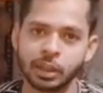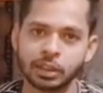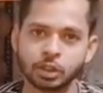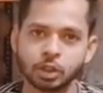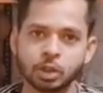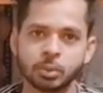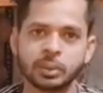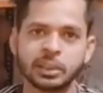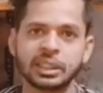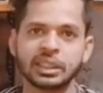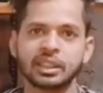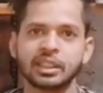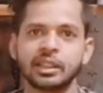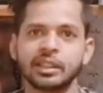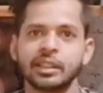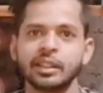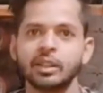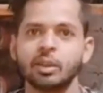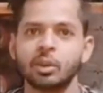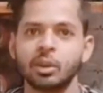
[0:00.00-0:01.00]
पाँच सौ पतंग का
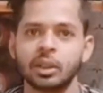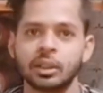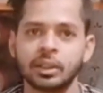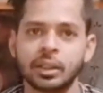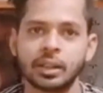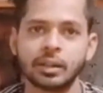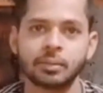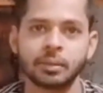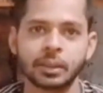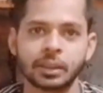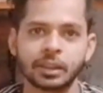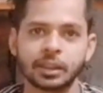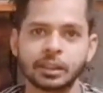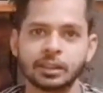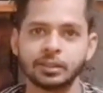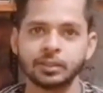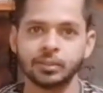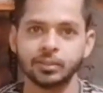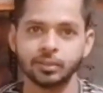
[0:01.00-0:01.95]
ही ऑर्डर देना पड़ेगा